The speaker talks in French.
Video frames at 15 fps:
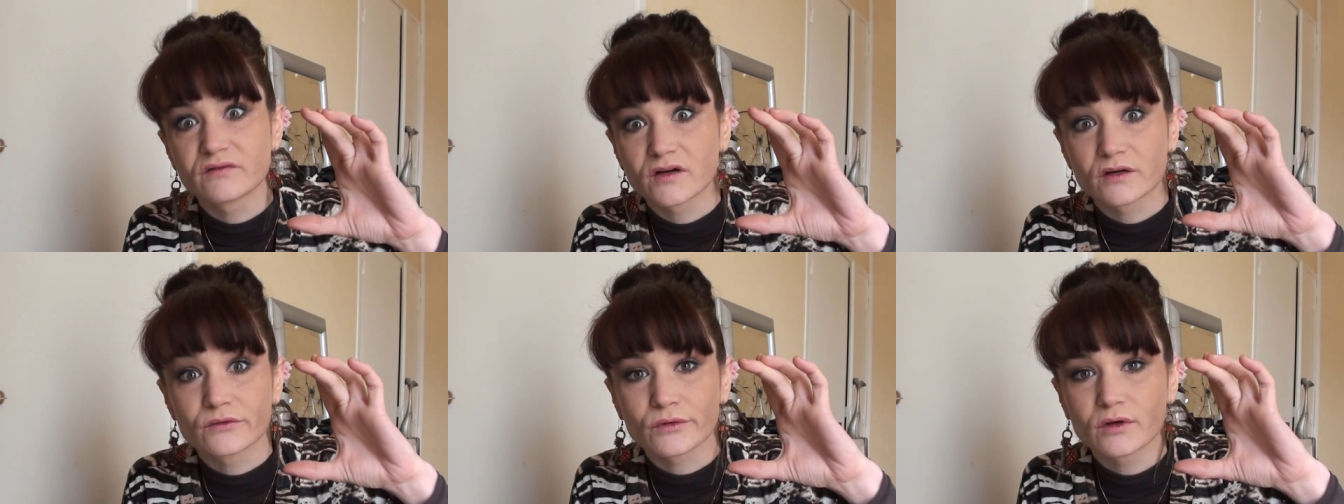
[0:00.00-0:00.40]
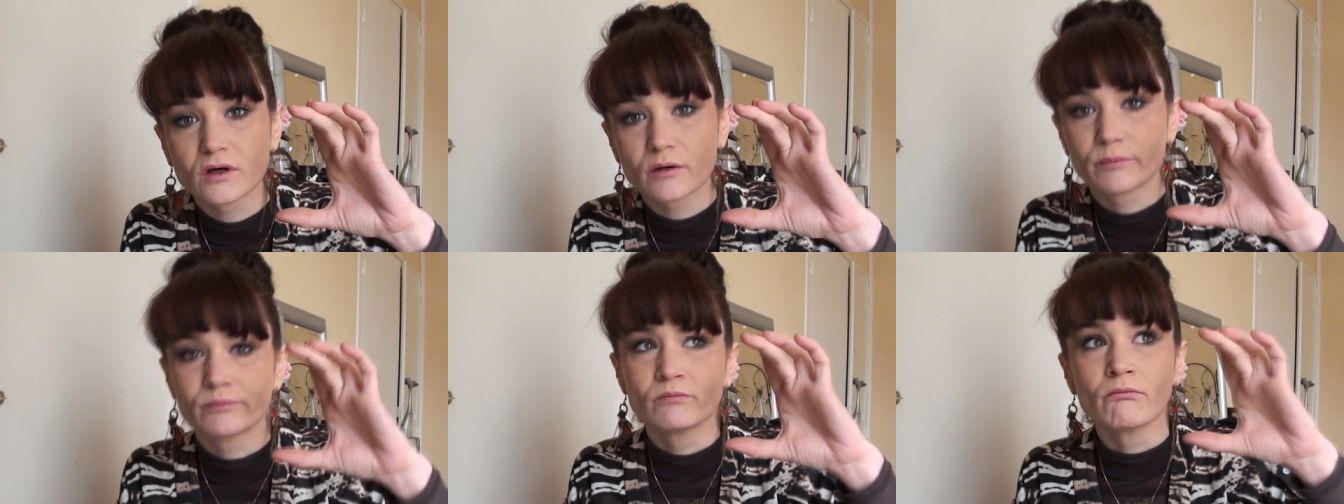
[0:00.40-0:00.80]
faire un truc
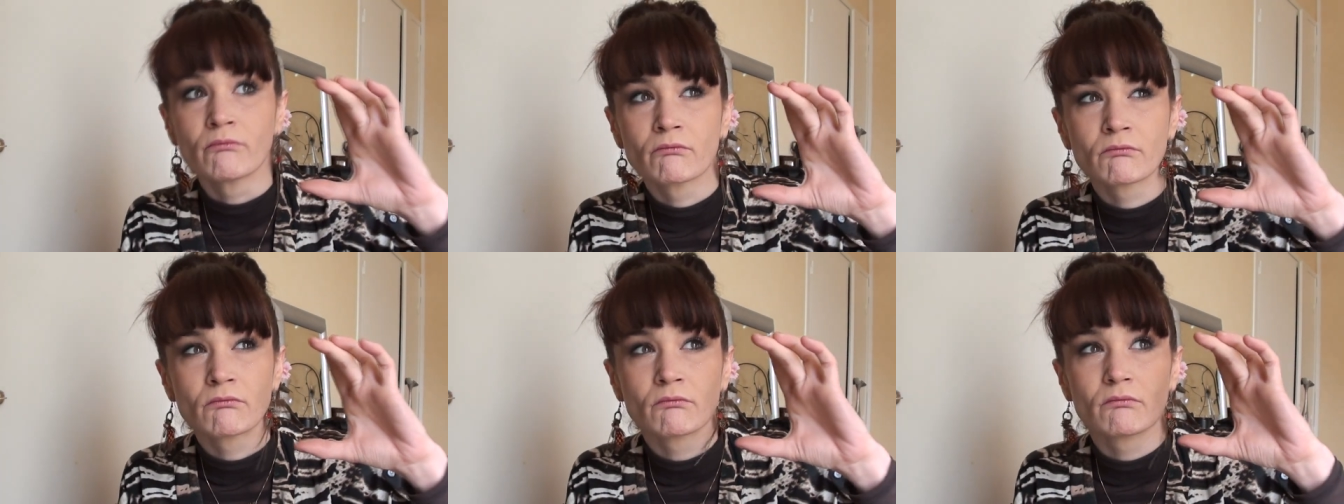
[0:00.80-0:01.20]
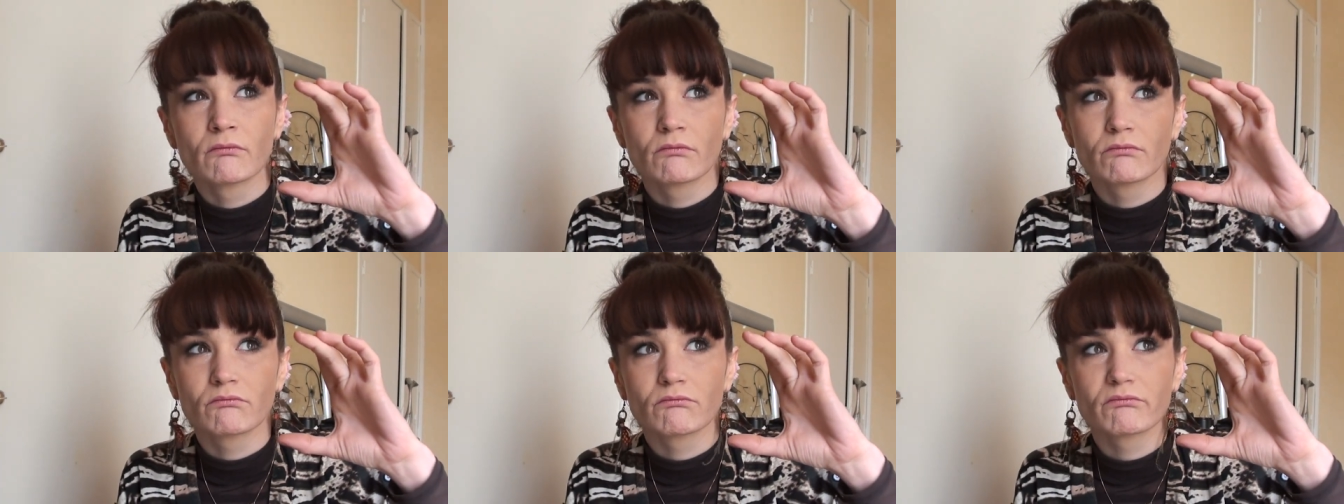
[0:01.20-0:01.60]
comme
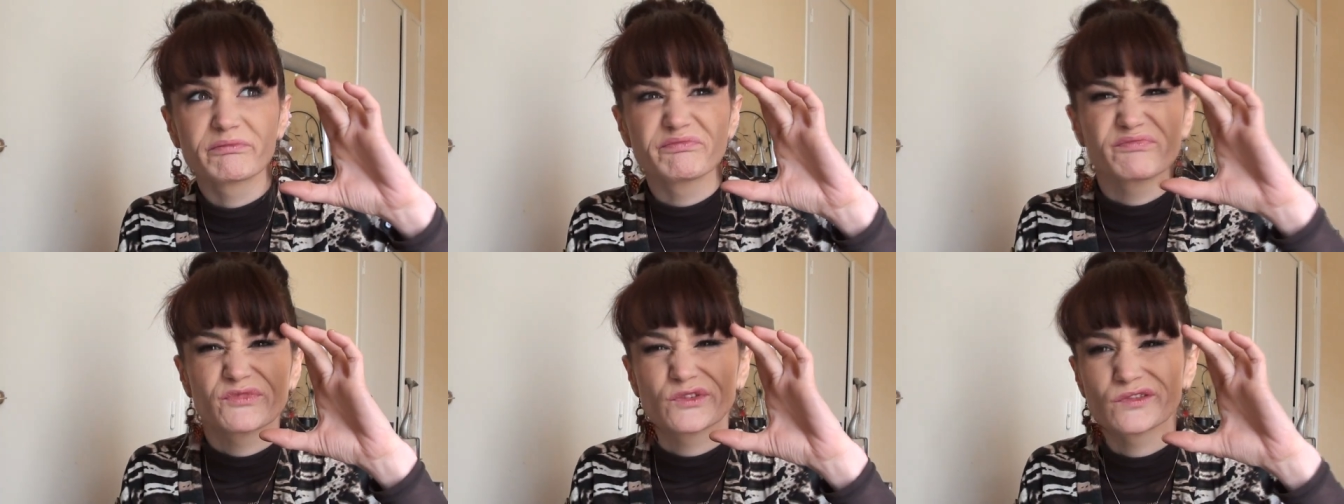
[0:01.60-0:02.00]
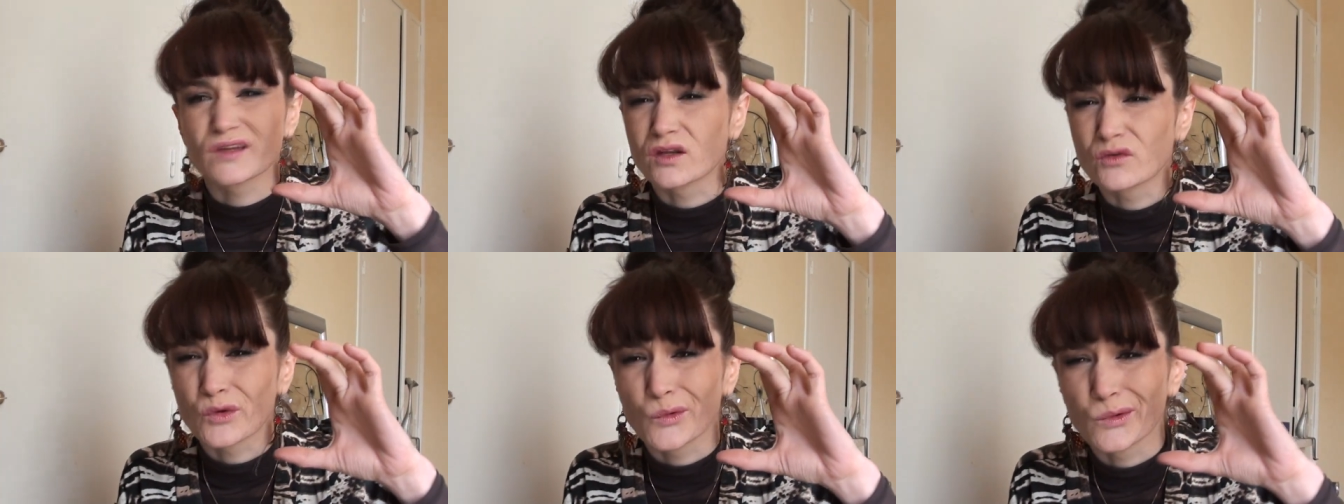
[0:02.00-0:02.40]

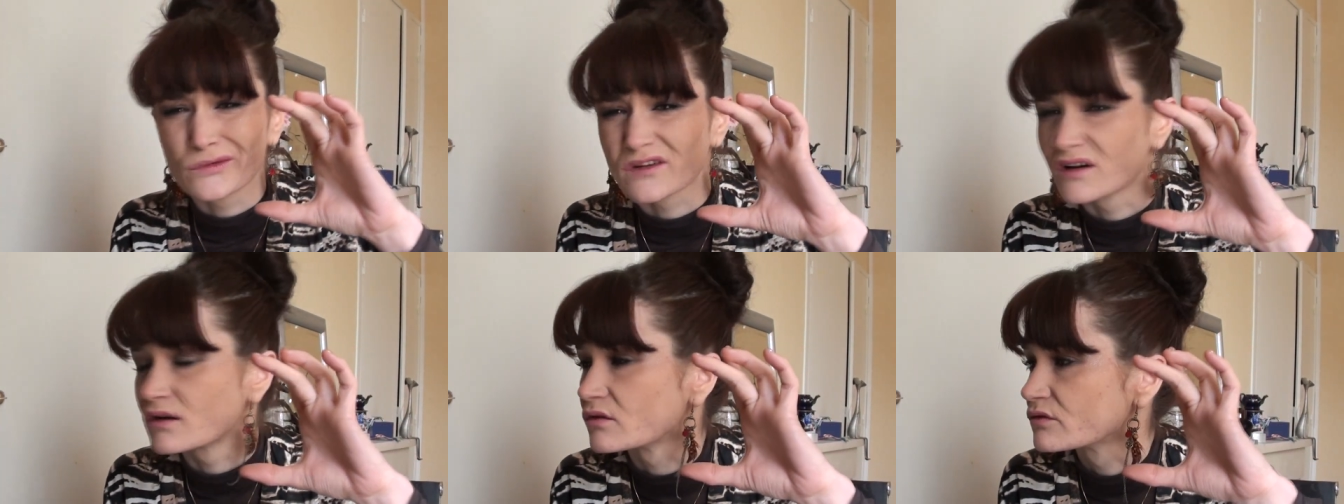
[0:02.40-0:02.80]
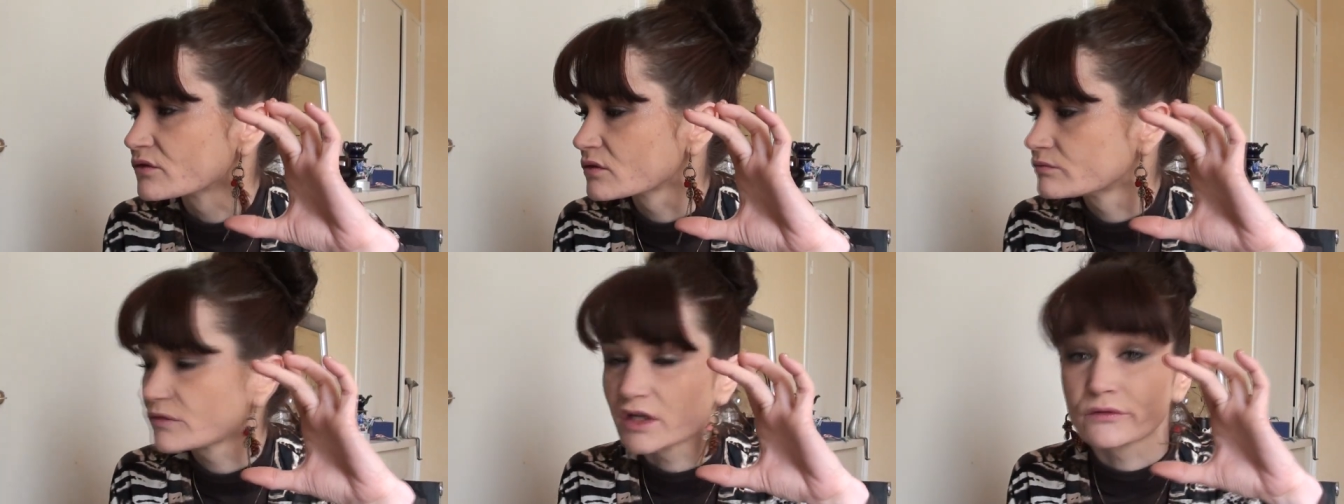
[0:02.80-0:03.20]
7,50 euros,
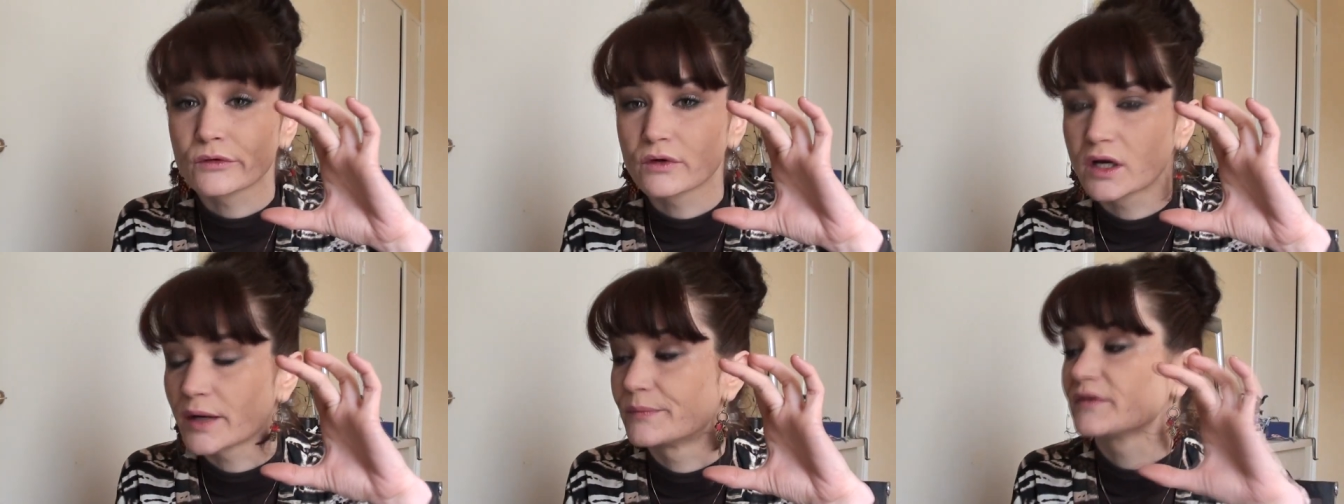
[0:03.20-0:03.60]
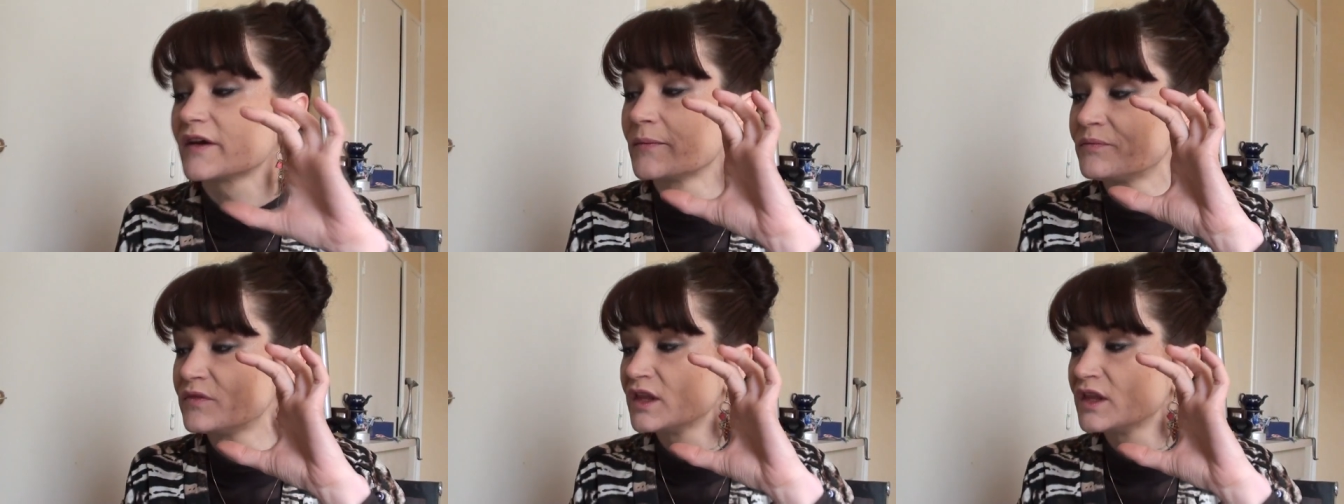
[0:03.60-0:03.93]
un truc comme ça.